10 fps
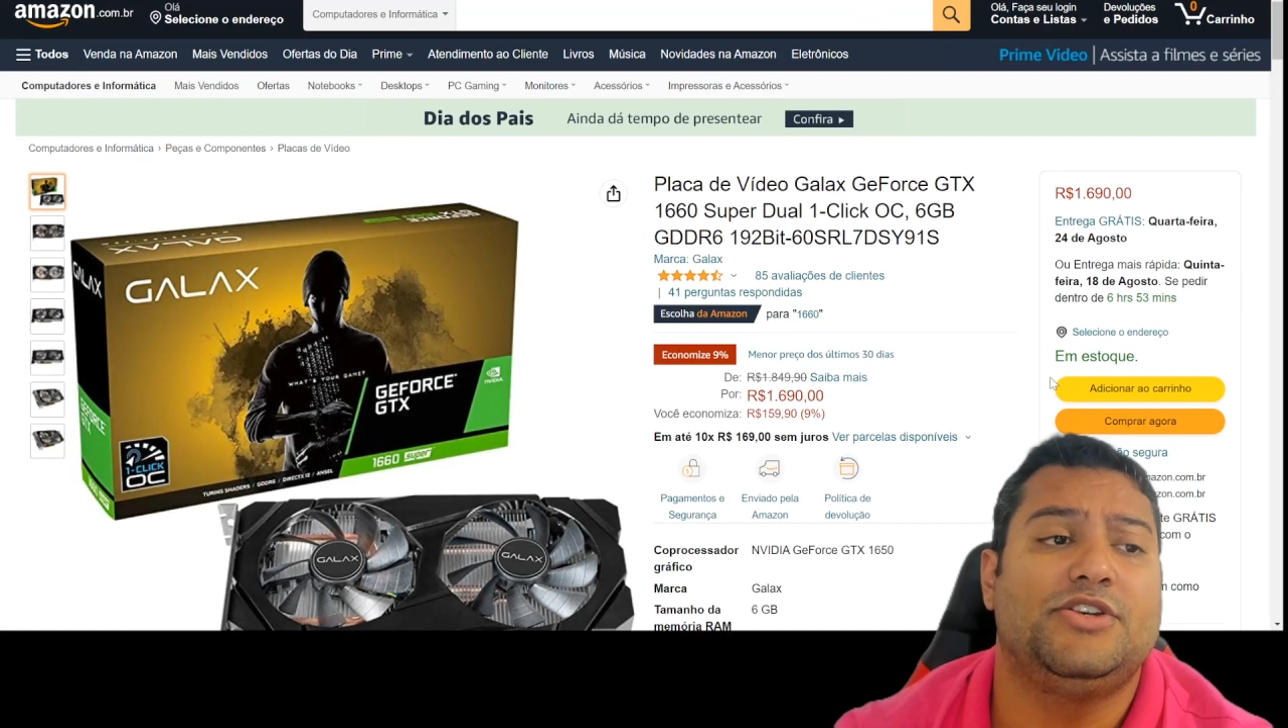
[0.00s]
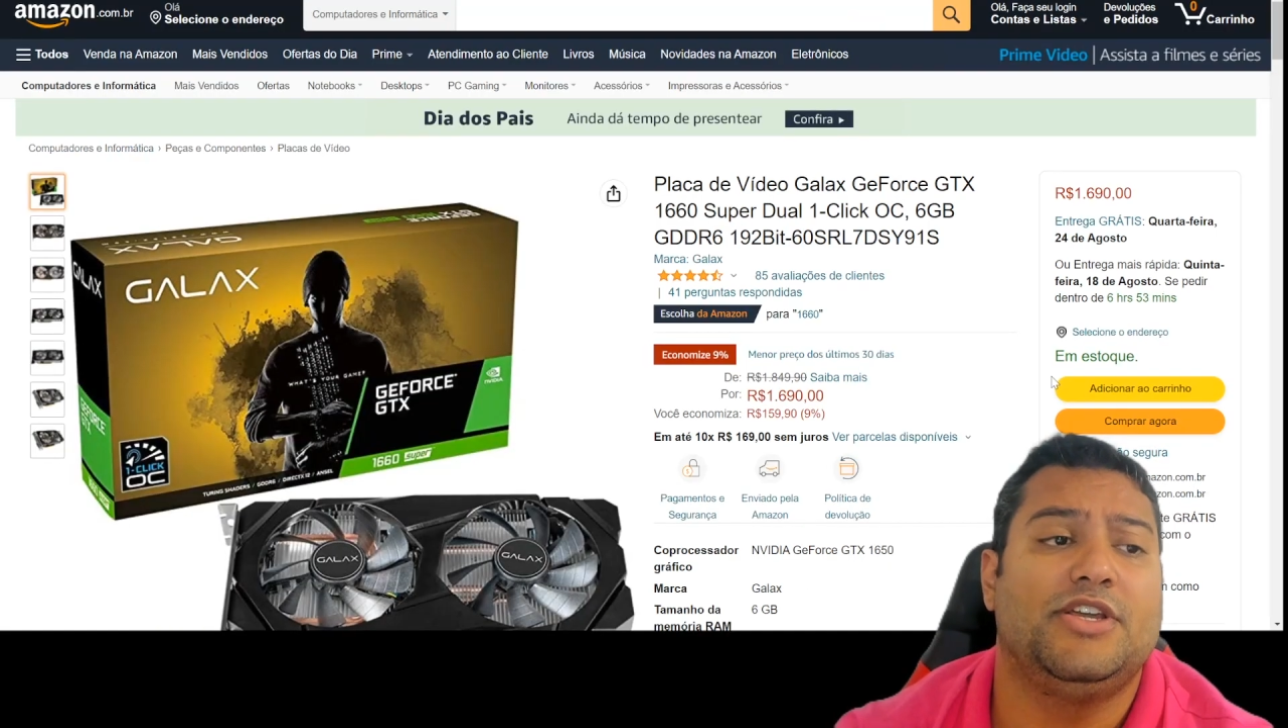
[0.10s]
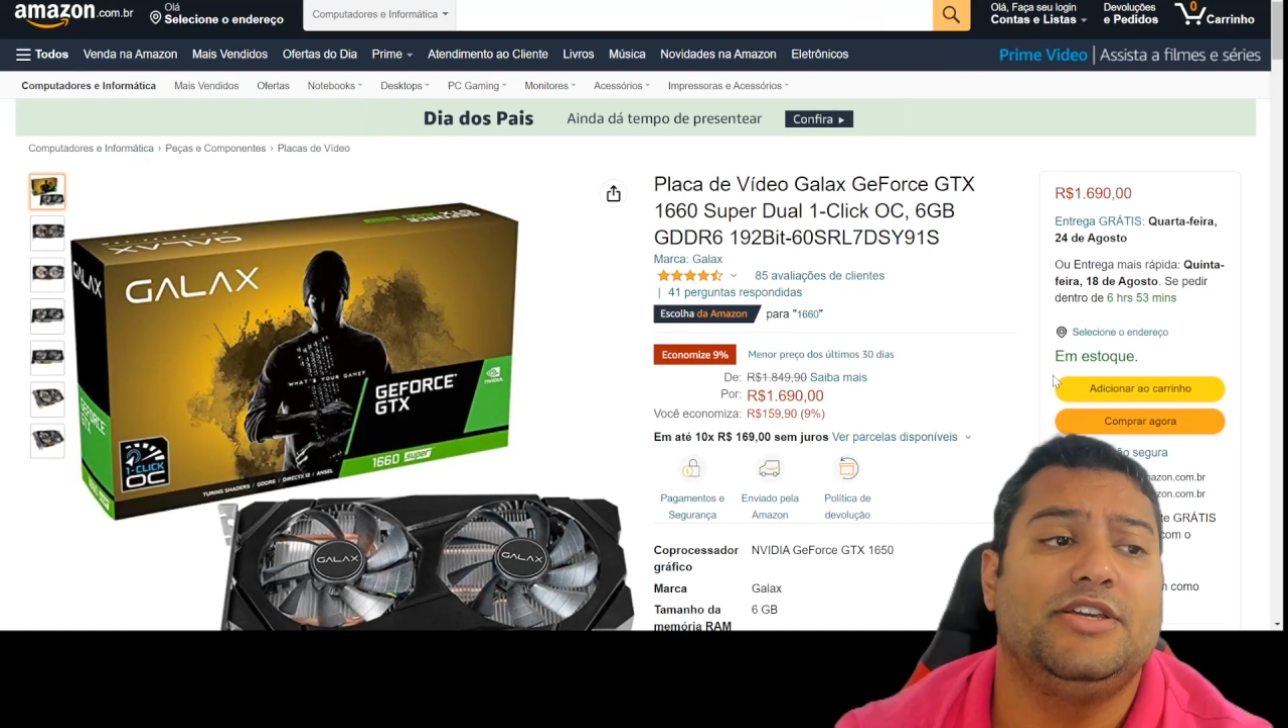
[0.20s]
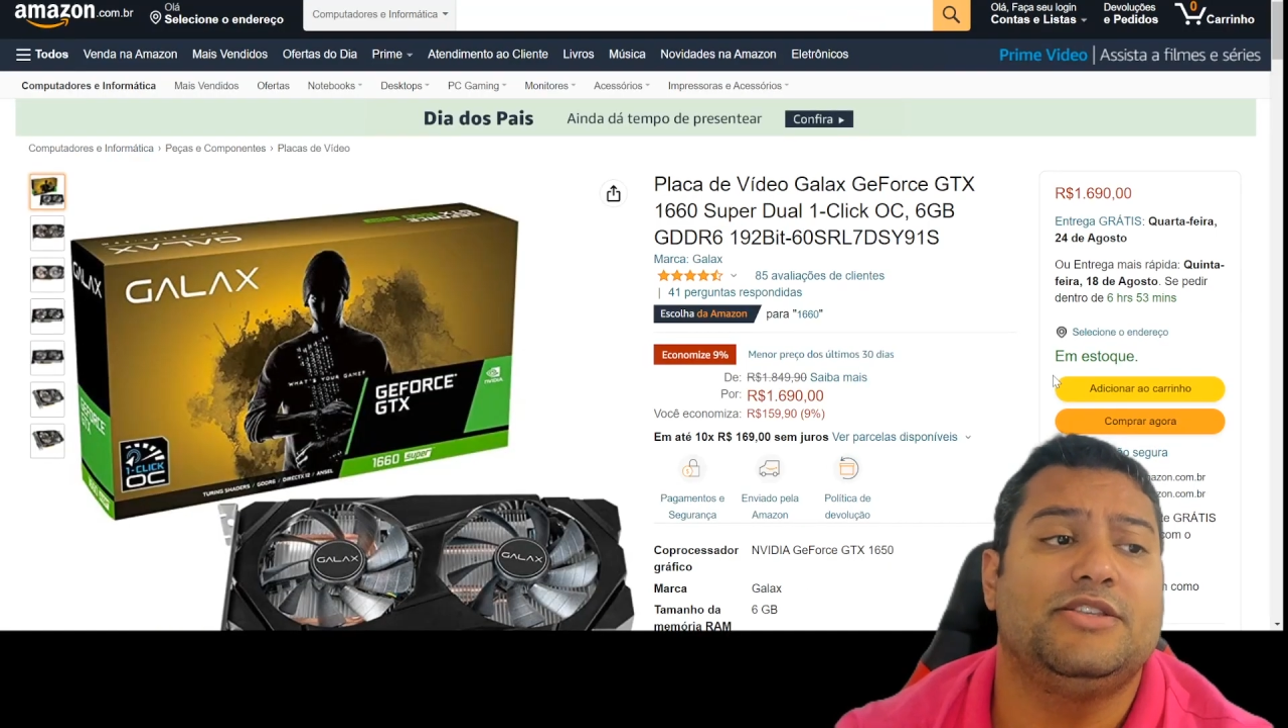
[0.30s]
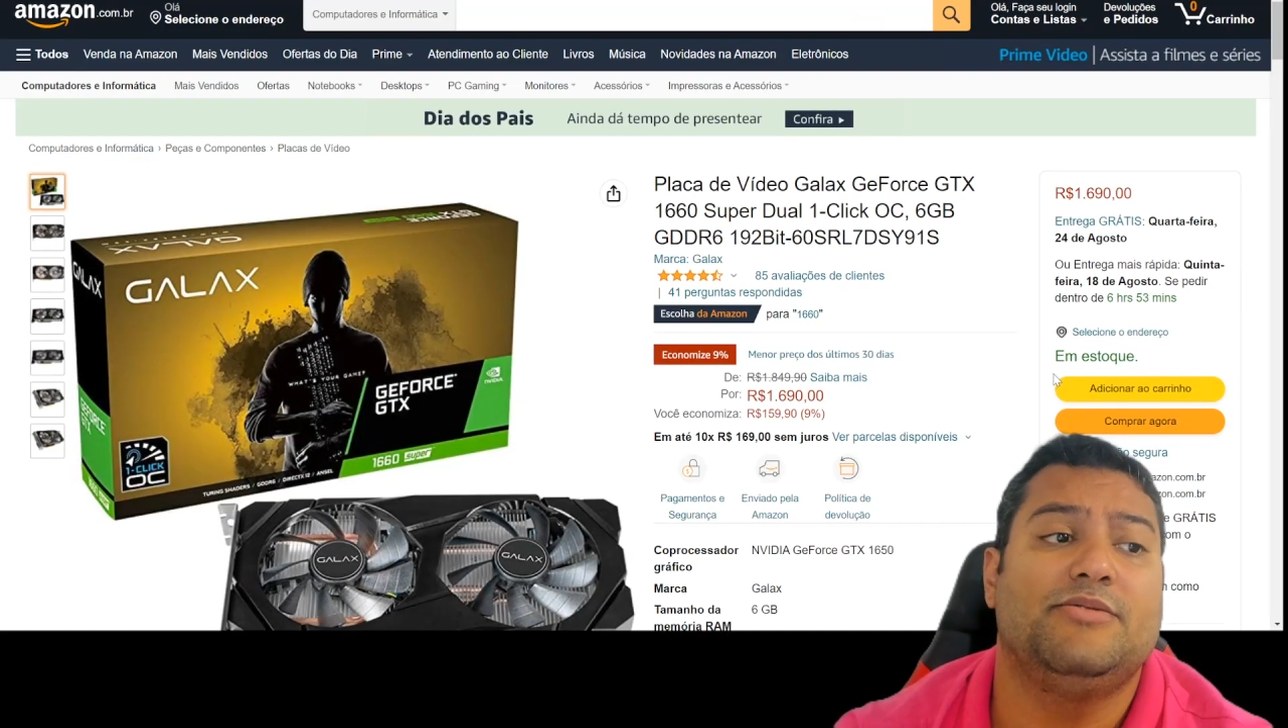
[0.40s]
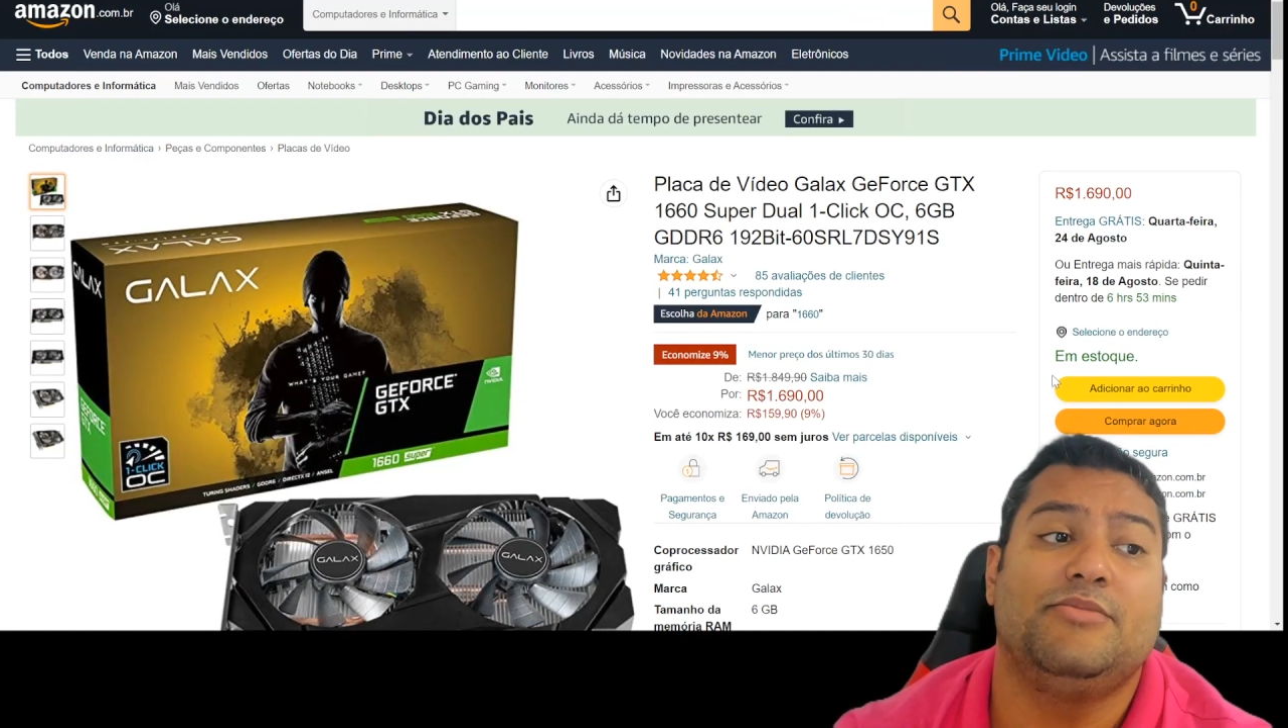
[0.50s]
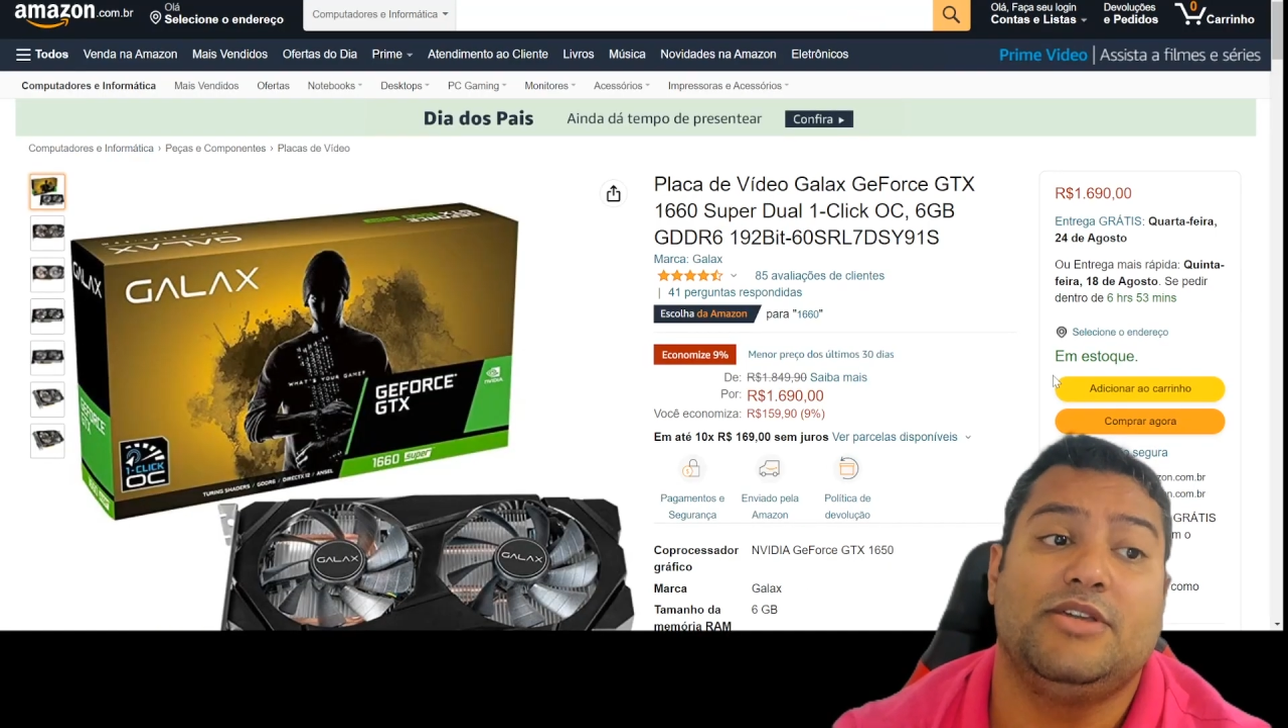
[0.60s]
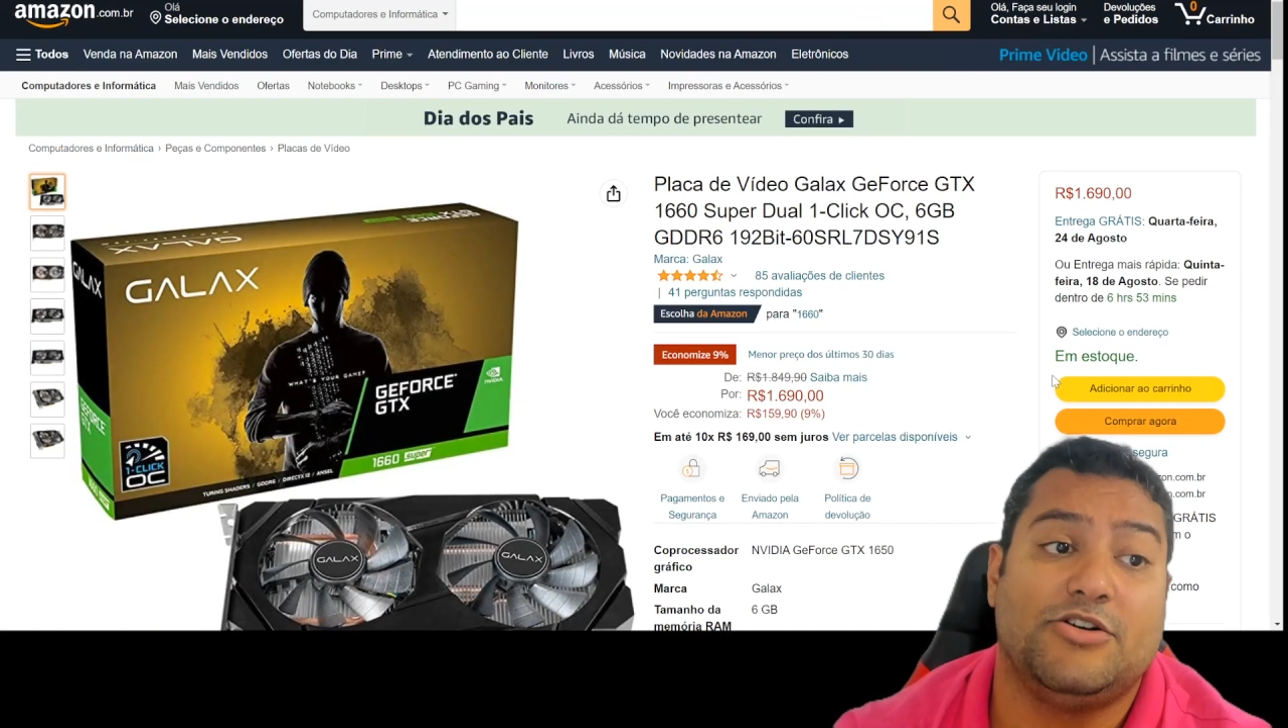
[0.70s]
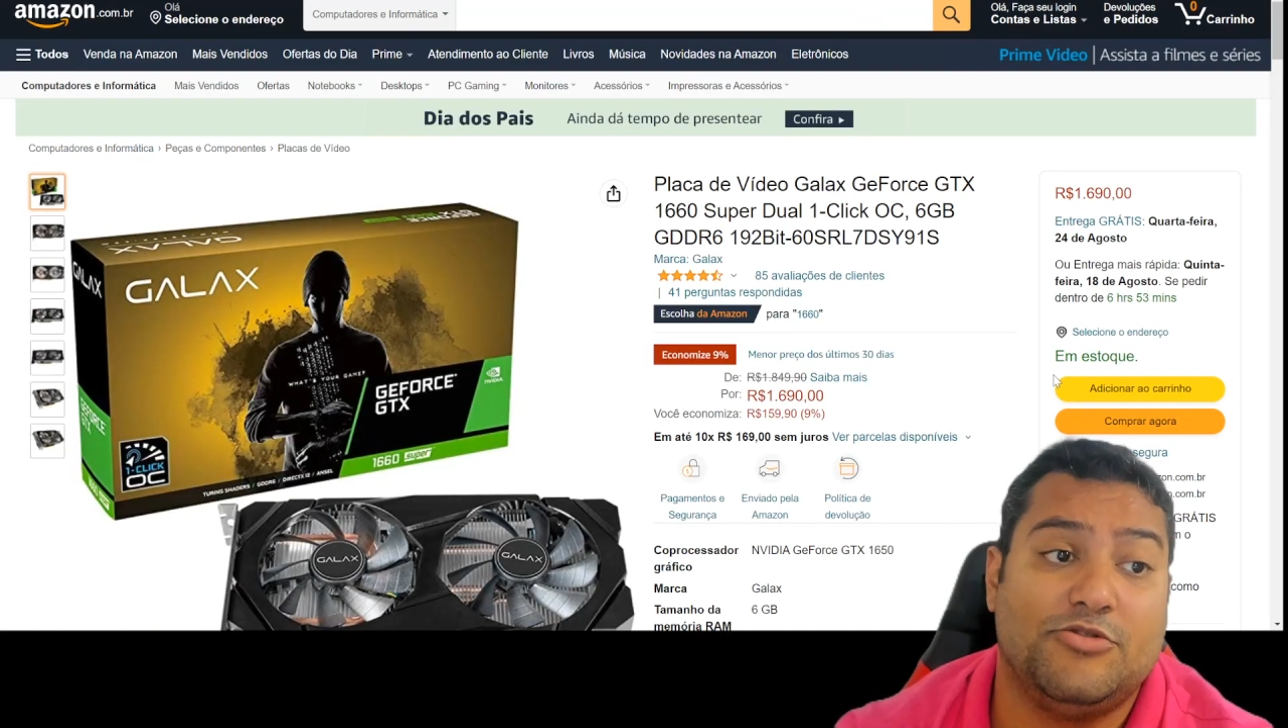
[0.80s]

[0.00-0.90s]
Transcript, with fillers: tem também